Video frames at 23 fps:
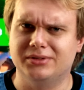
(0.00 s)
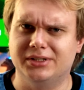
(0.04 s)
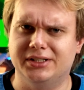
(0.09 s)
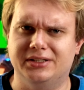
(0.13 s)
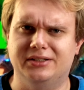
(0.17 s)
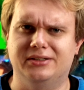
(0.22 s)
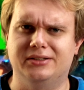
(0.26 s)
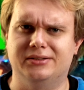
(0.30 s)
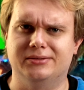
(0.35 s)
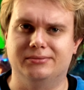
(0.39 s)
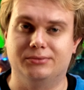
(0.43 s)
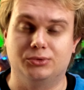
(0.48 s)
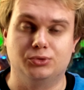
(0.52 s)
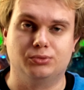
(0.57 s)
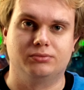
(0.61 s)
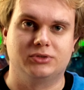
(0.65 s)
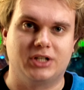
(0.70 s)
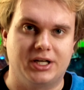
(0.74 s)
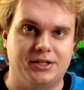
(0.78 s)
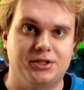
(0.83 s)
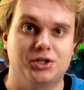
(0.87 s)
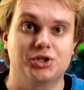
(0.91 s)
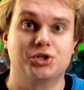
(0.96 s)
и, ну,
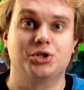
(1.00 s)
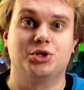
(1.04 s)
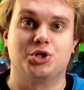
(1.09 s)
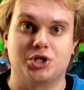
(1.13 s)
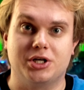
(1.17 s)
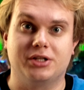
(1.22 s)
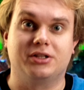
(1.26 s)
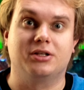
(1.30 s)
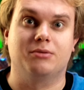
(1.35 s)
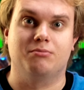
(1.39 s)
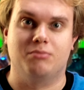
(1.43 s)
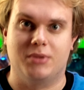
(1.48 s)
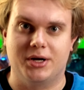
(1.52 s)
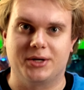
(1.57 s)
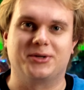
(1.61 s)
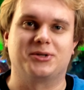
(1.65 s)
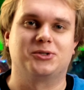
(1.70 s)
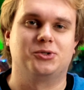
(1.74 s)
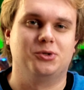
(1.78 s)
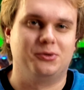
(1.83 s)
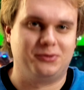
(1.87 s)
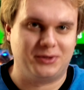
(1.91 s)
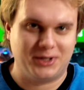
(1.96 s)
конечно же, это
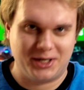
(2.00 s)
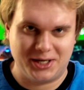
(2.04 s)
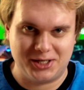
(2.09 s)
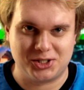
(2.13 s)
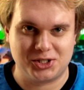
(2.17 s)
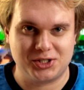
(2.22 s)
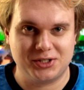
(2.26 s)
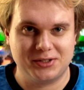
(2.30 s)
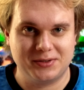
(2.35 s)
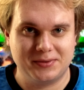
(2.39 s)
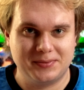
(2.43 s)
Microsoft Edge.